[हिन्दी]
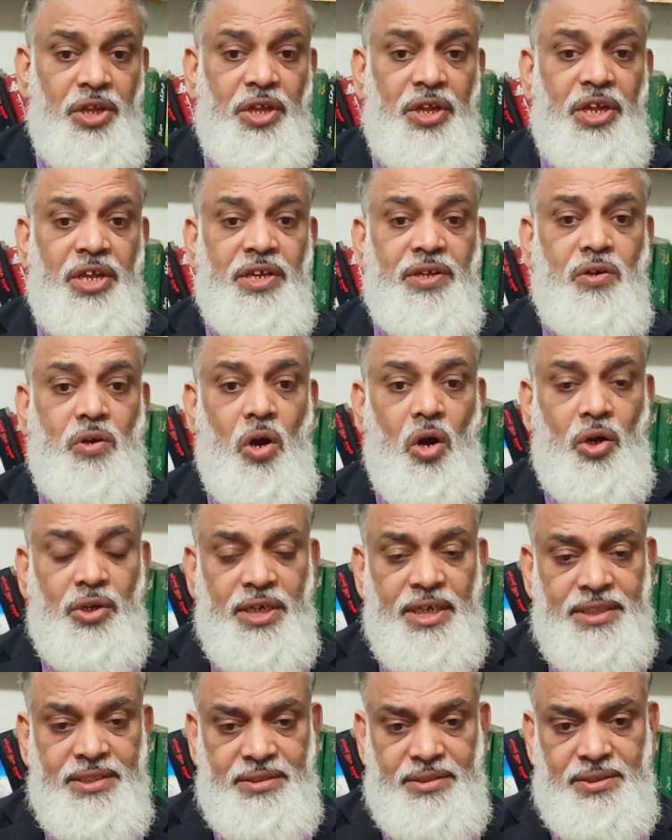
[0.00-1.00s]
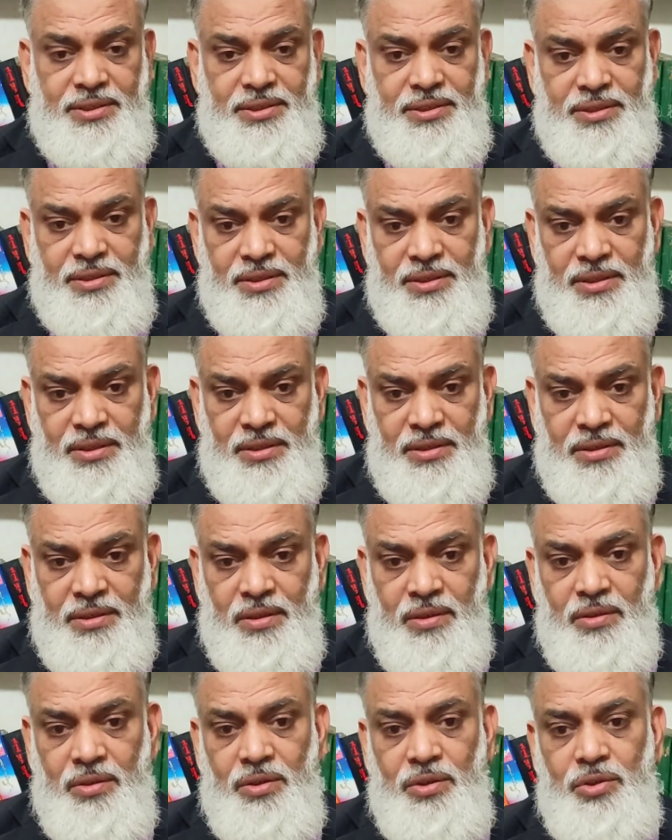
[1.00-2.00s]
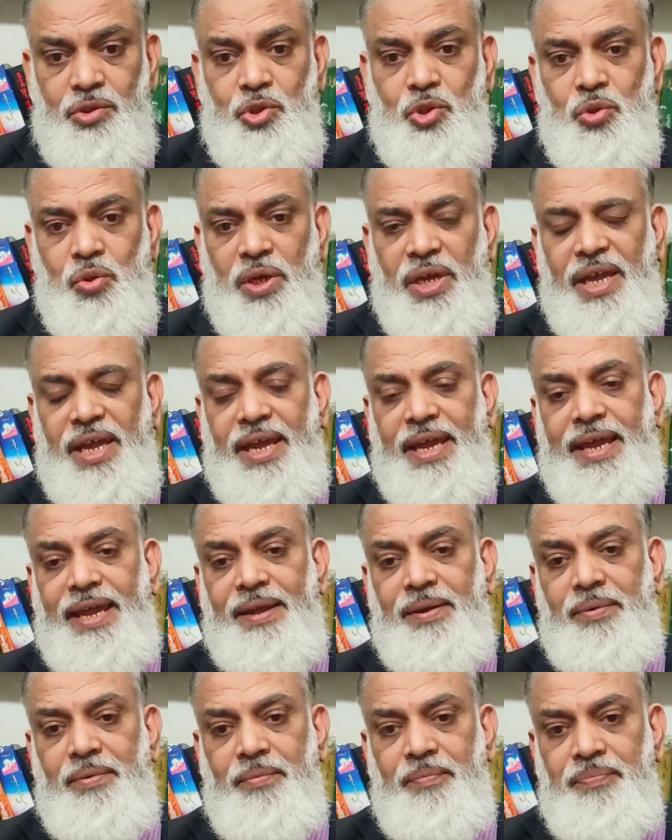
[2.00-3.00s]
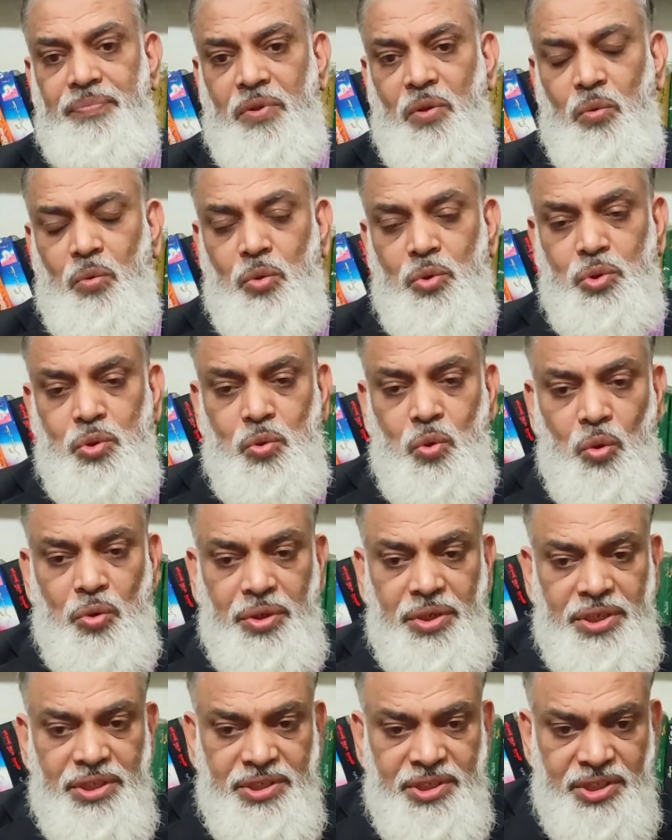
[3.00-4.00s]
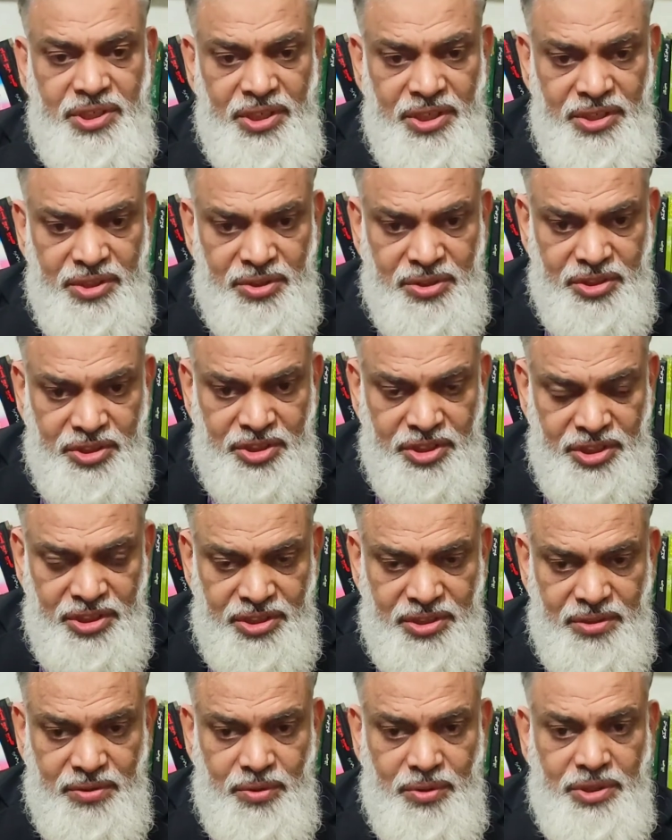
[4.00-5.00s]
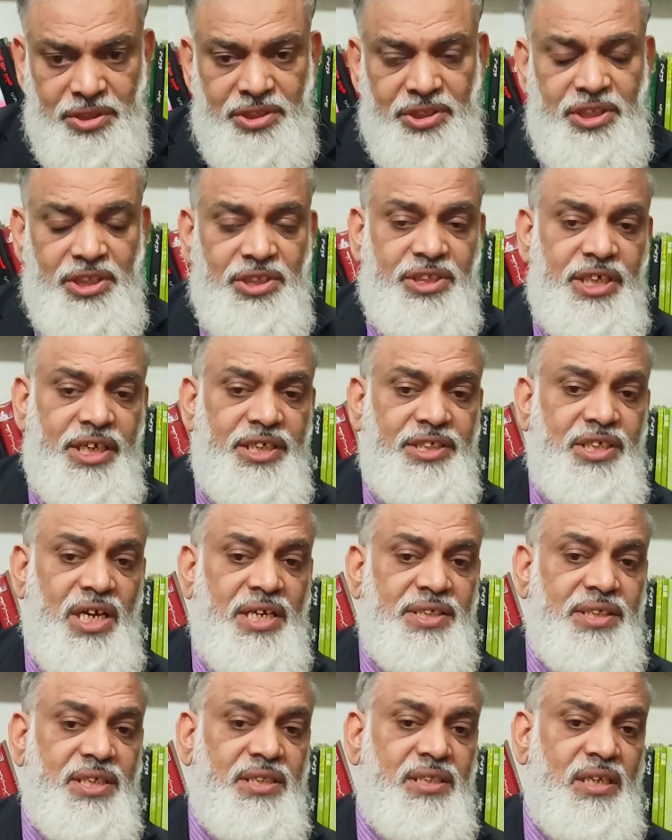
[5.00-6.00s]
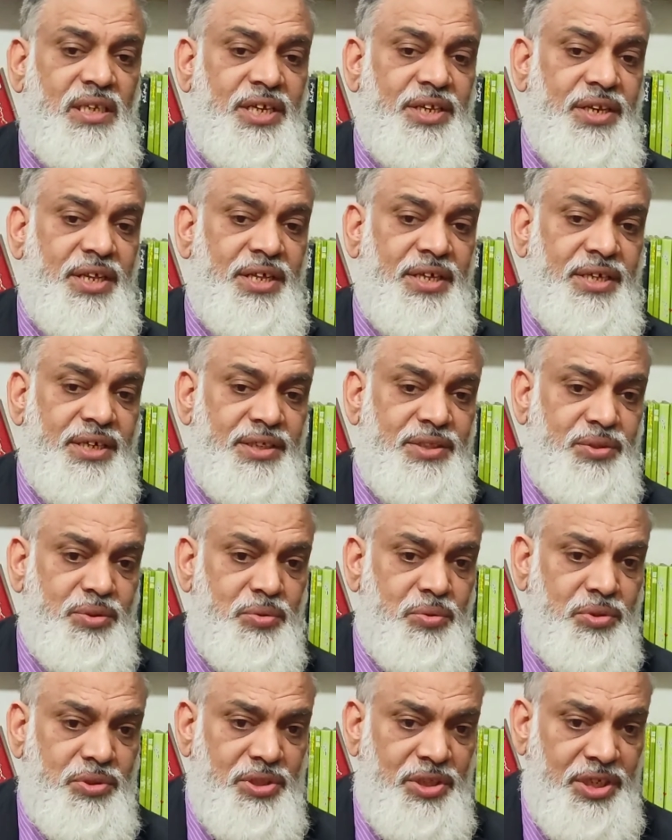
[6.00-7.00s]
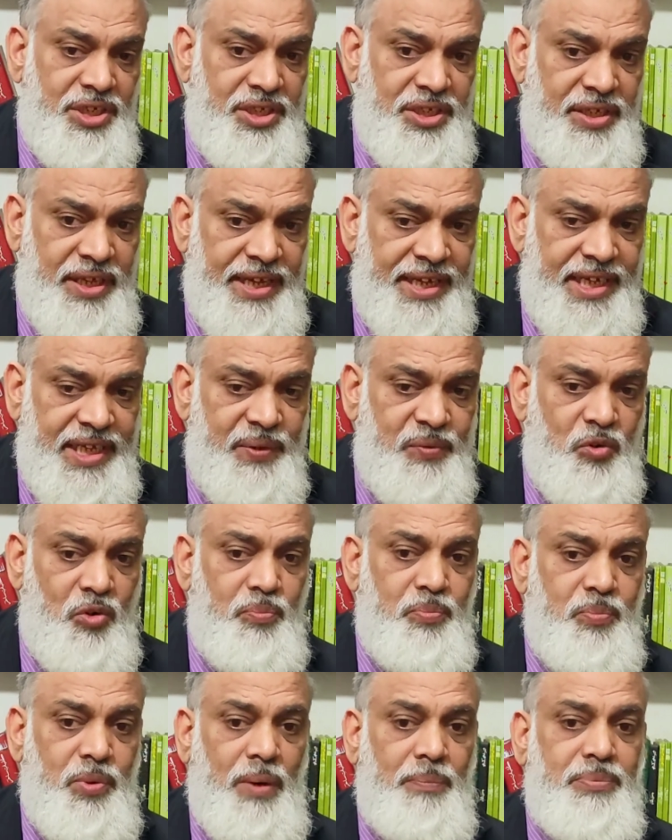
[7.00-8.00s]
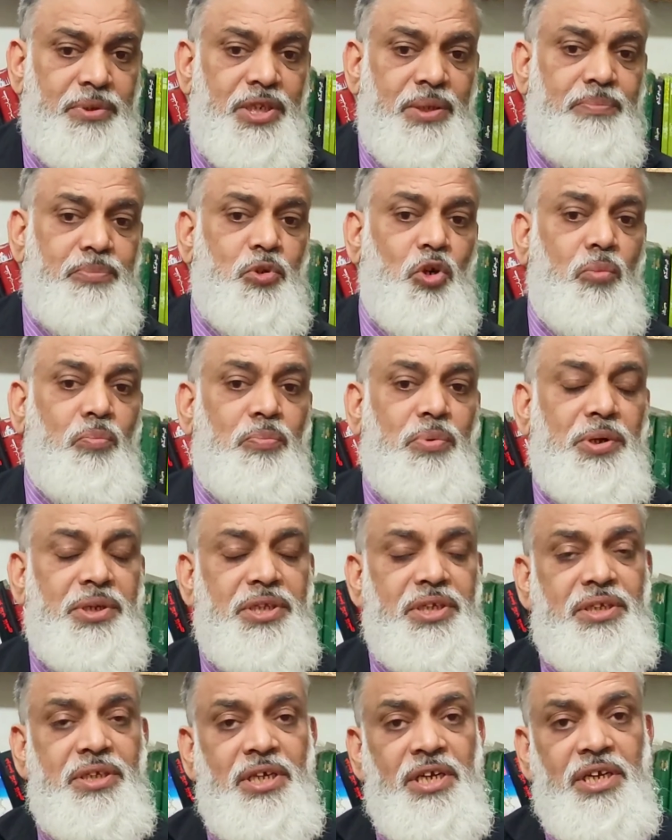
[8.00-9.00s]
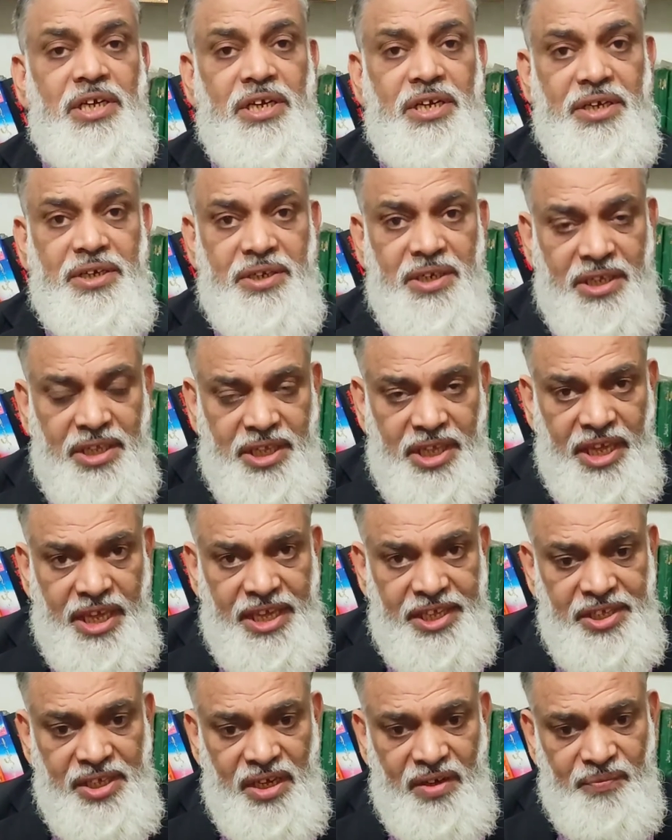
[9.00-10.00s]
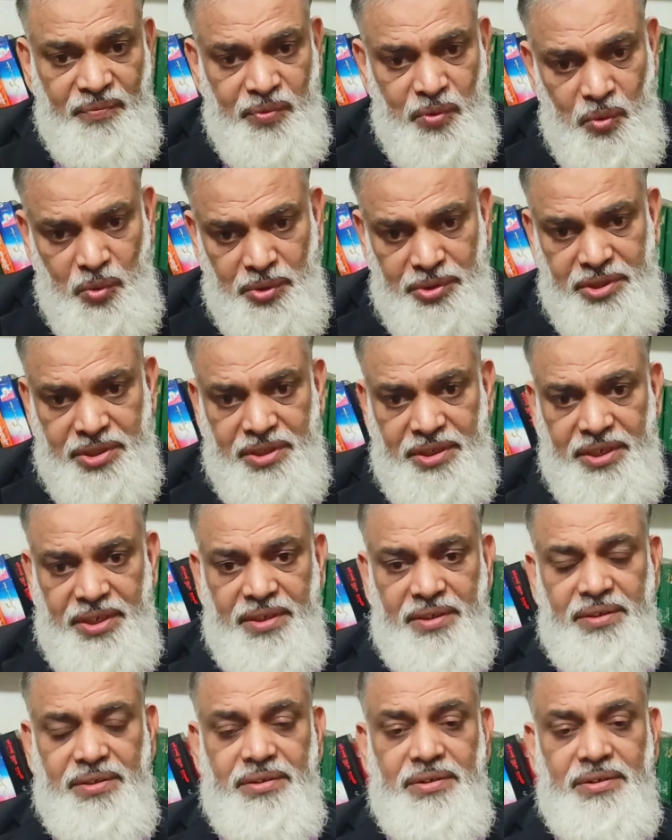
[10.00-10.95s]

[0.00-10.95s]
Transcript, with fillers: एक औरत जो है उसको किसी चीज़ किसी से इजाज़त लेने की ज़रूरत नहीं है कि वो अपनी प्रॉपर्टी रखे या फ़रोख्त करे